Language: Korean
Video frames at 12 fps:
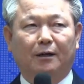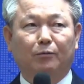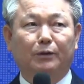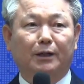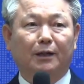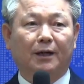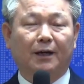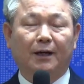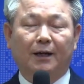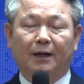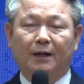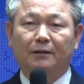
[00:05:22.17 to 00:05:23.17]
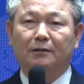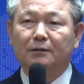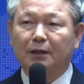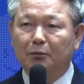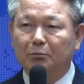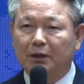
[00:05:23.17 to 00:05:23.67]
우리가
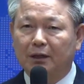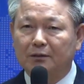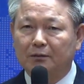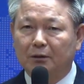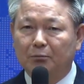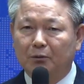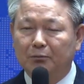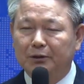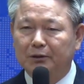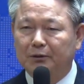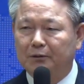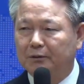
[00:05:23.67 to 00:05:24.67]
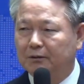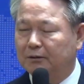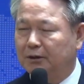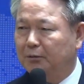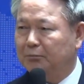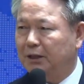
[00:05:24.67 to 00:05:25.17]
느헤미야서에 보면요,
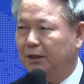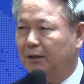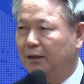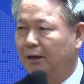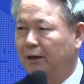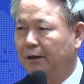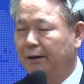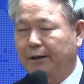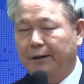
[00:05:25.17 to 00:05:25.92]
느헤미야가